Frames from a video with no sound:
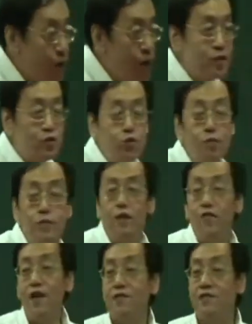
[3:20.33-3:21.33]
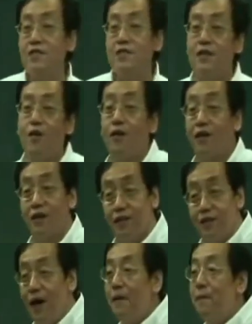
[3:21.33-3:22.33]
我们有很著名的方剂叫
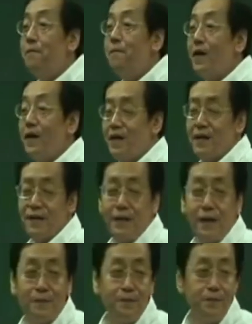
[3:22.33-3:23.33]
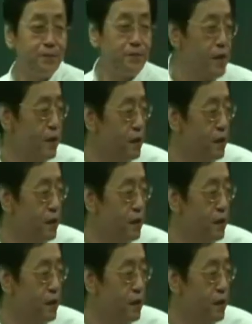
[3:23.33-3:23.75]
葛根汤，啊，葛根汤。